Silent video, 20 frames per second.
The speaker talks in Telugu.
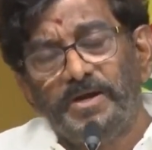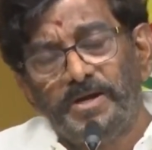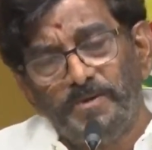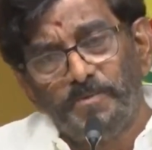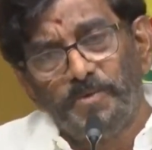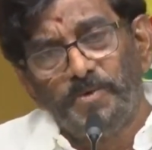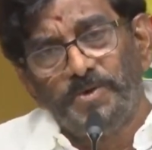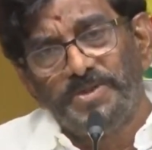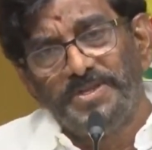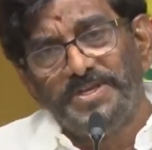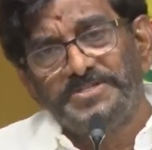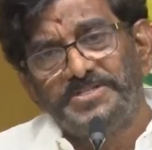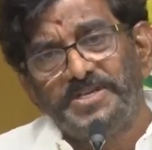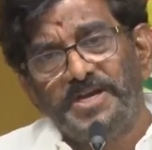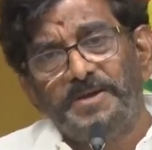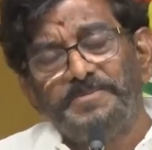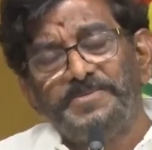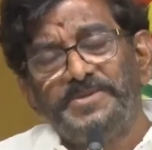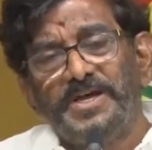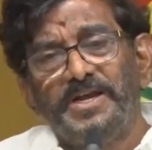రెండు మూడు
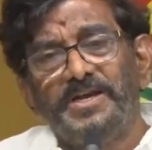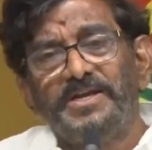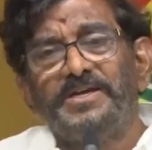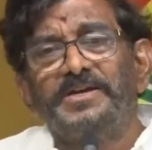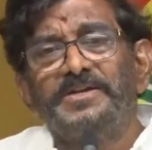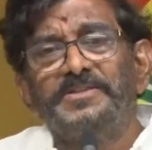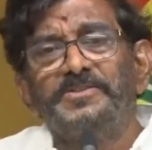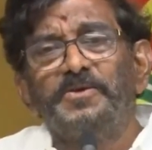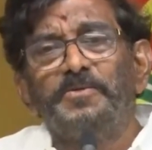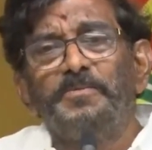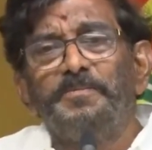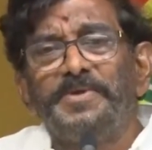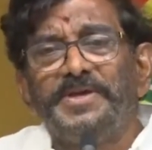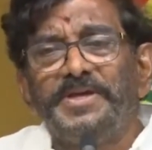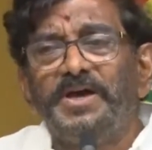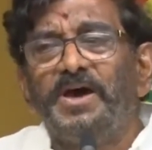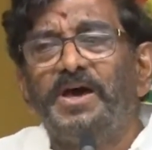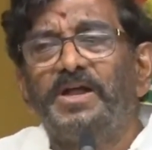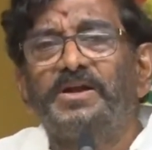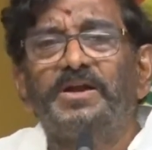దశాబ్దాల క్రితం
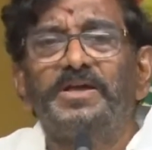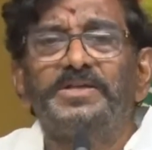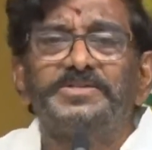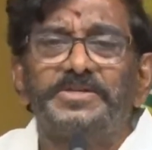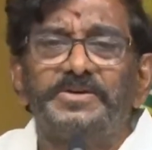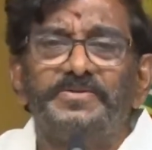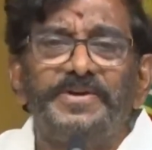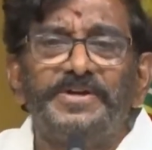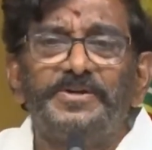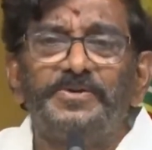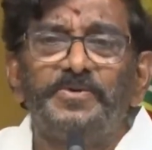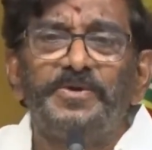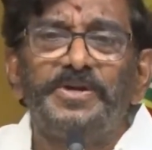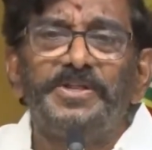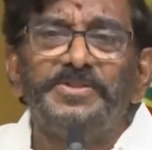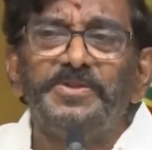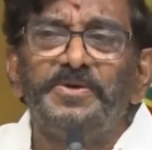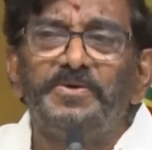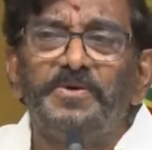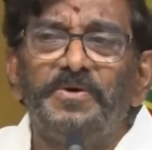బీహార్ రాష్ట్రం
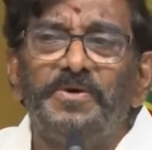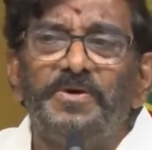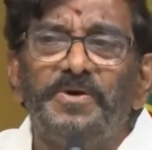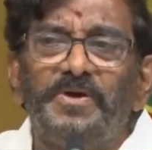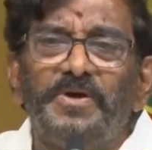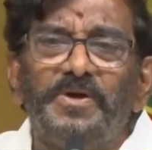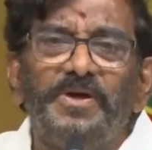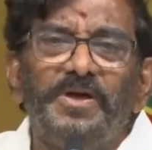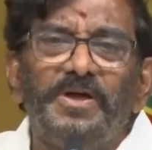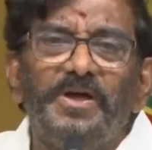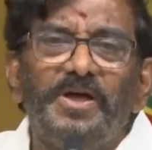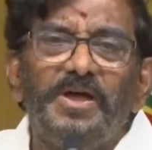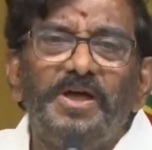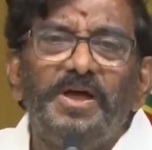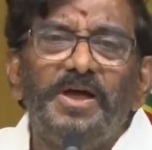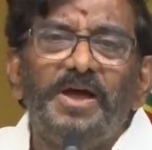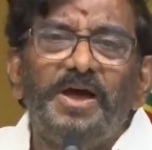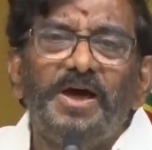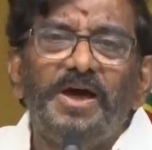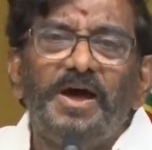ఎట్టుండిందో
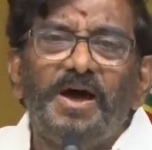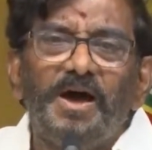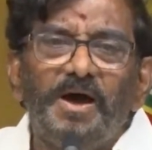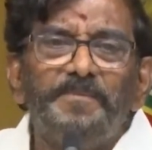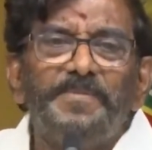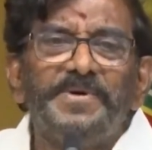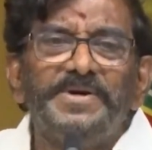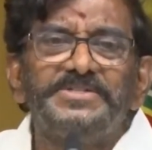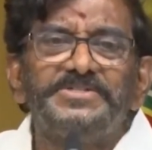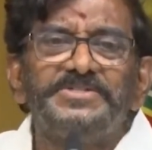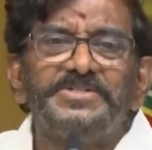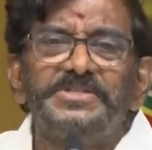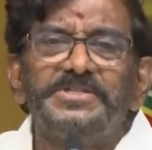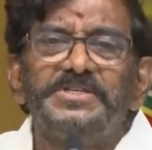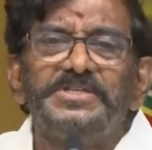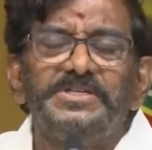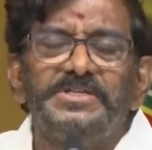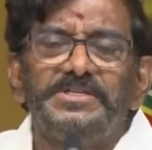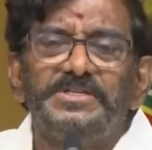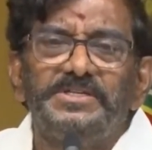ఆ
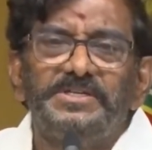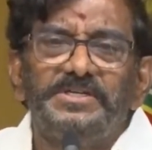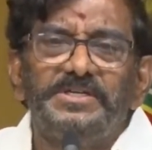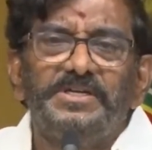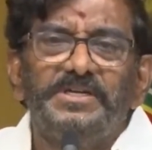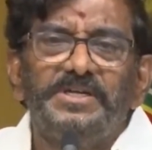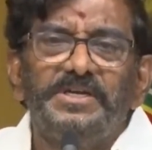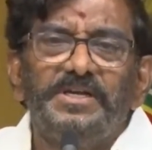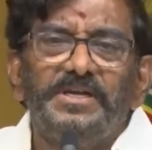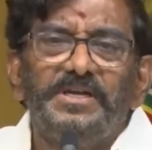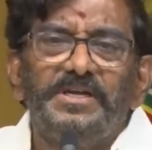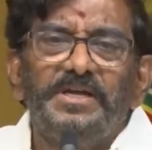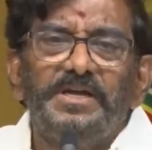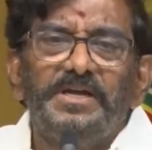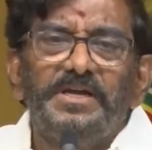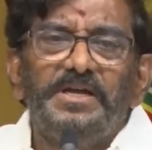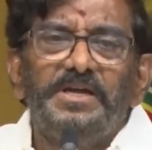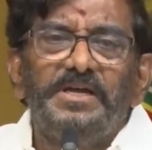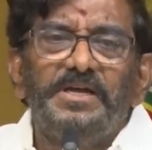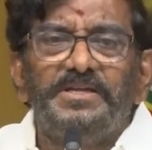పరిస్థితి
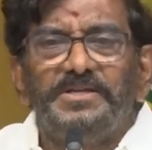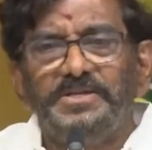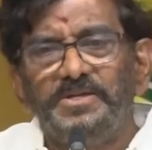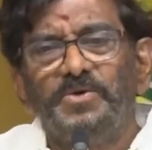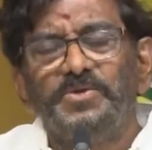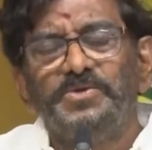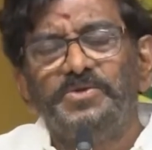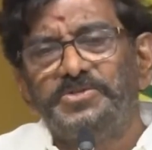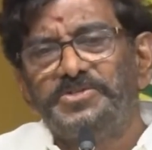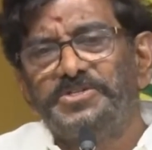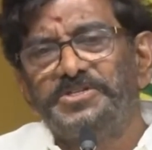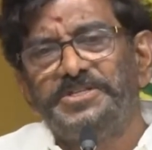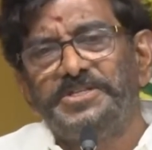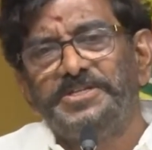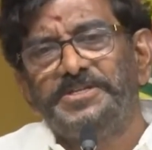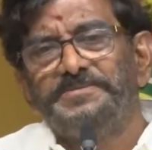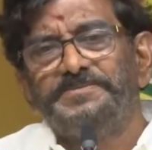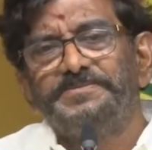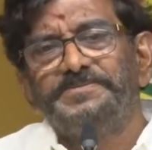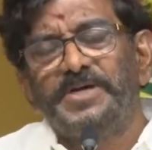ఈరోజు
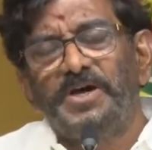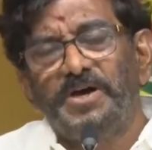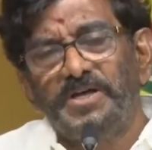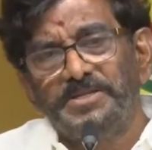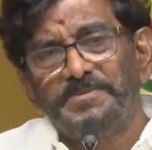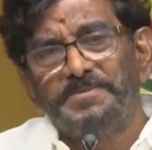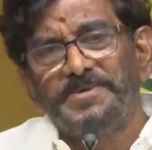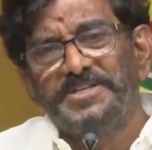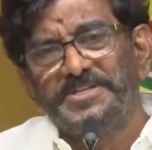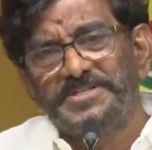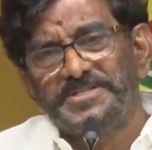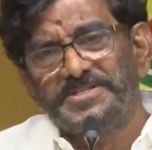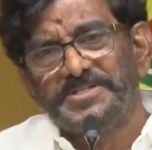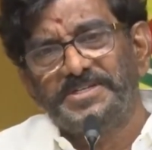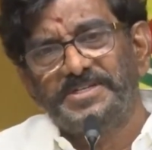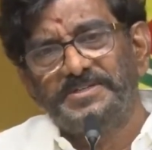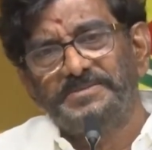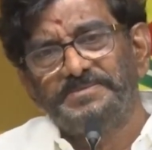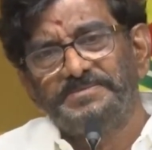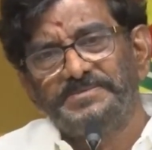వచ్చింది
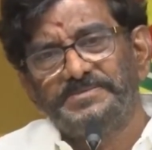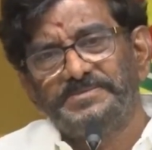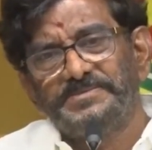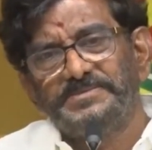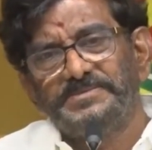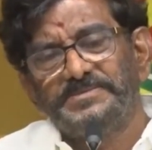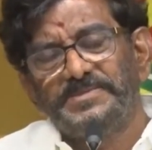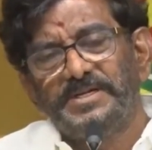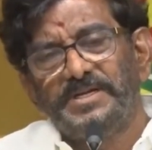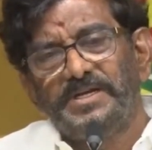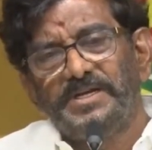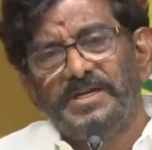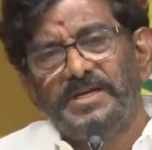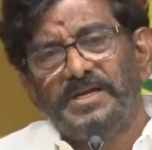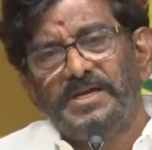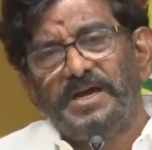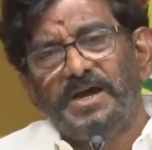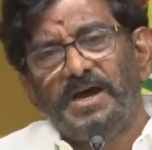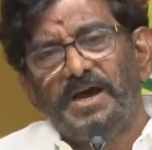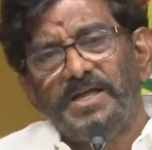ఆంధ్రప్రదేశ్కి
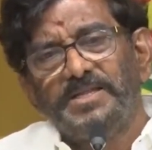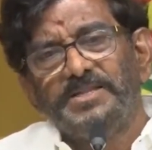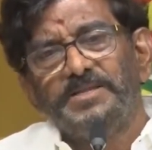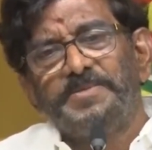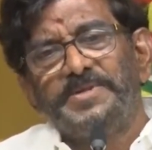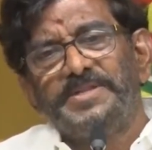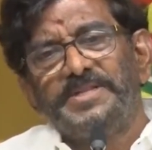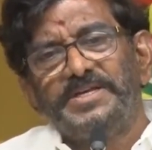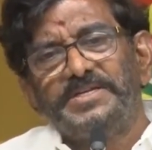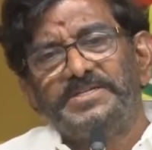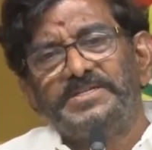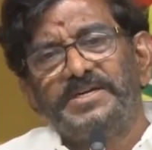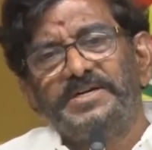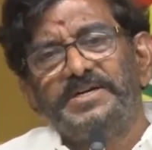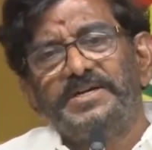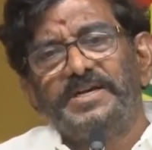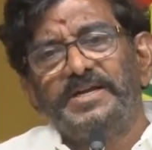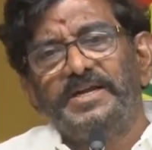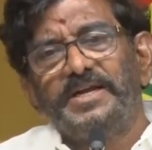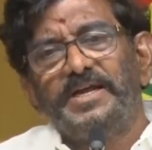ఆంధ్రప్రదేశ్
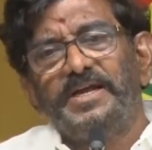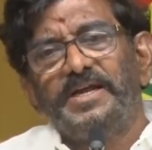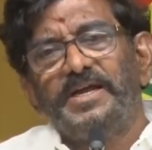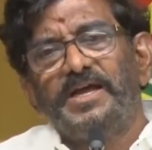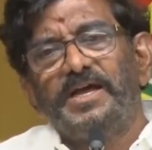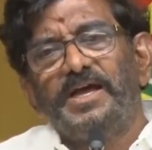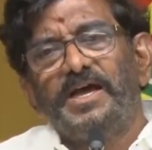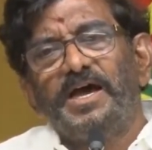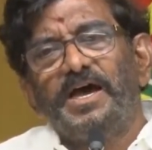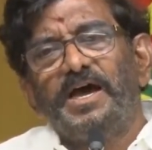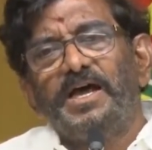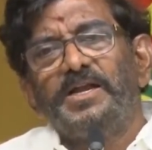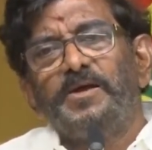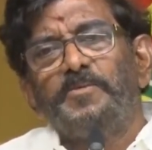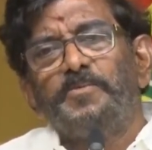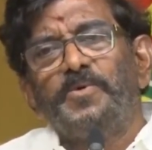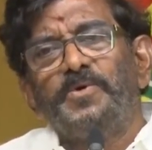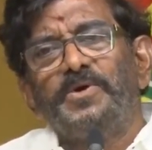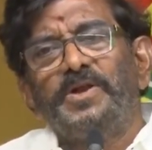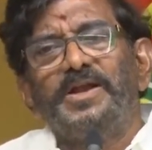అంటే
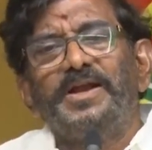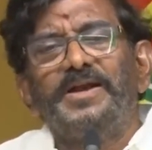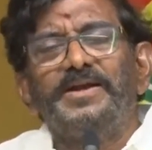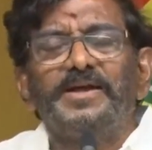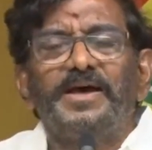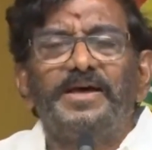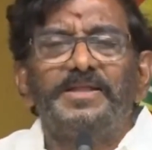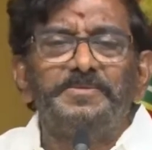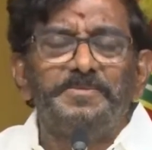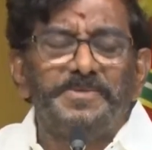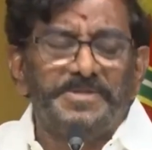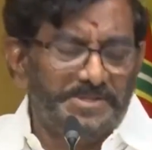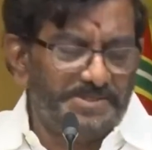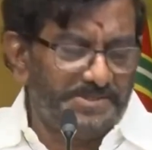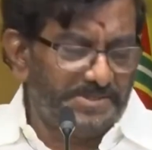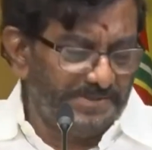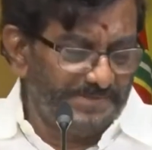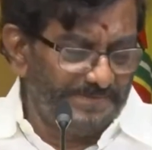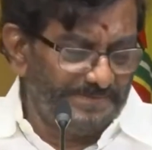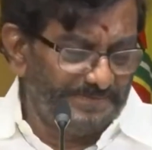అన్నపూర్ణలు అంటే
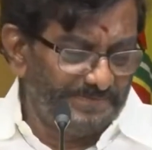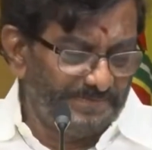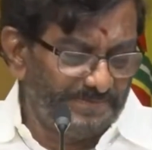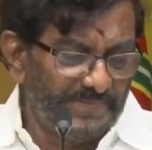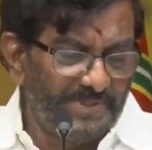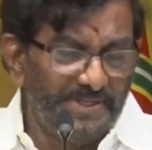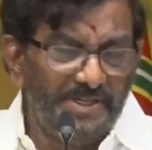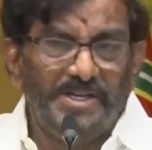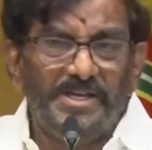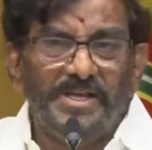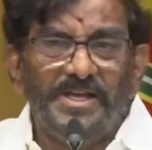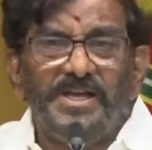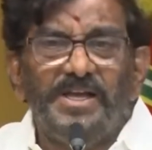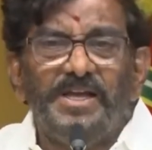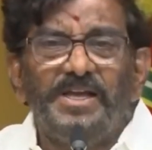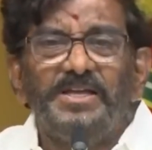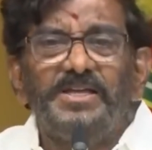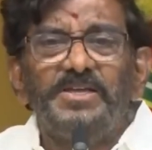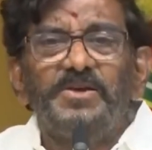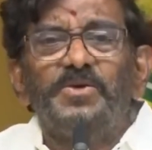ఆంధ్రప్రదేశ్
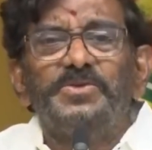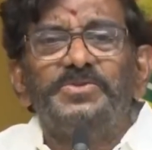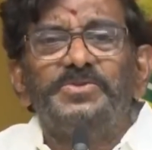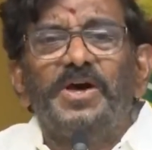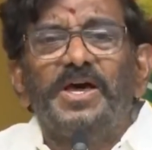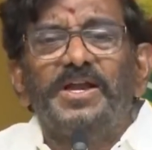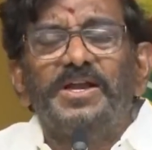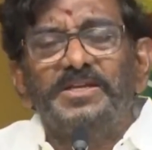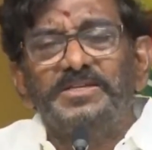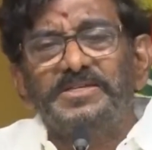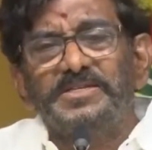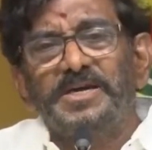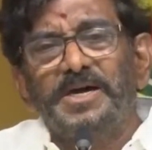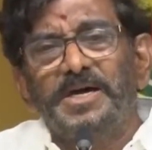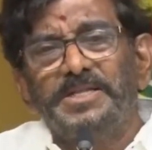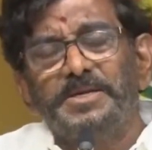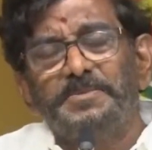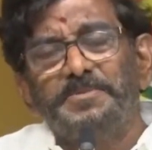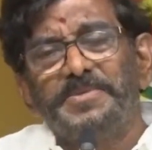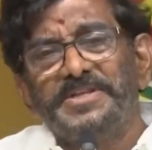ఈరోజు అరాచక
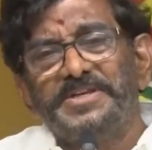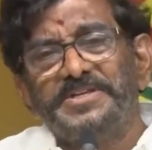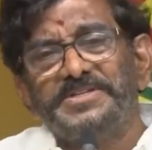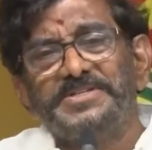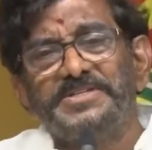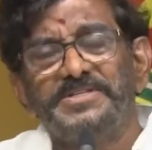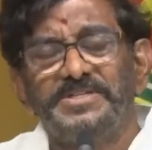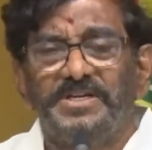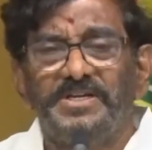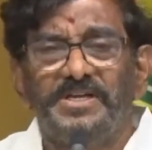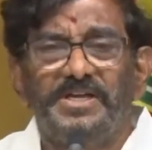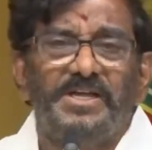ఆంధ్రప్రదేశ్